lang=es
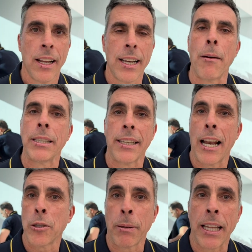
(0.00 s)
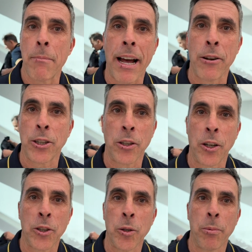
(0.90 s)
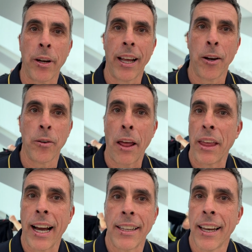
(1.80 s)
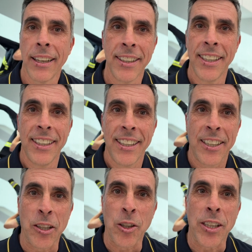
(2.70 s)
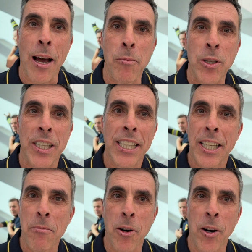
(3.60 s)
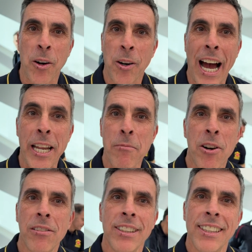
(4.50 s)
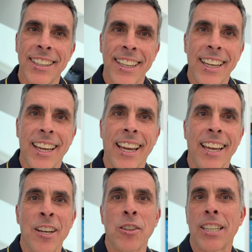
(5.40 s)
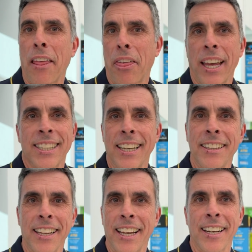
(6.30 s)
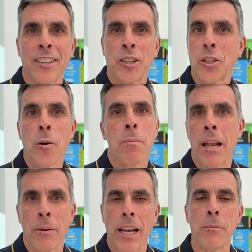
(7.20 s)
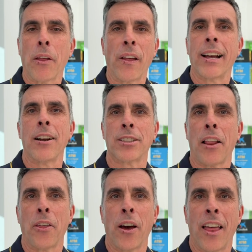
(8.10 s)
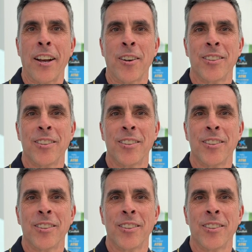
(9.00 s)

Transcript: La visita al hospital para nosotros supone un acicate, nos da muchísimo ánimo y nos hace sentir súper bien y muy cercanos al ciudadano.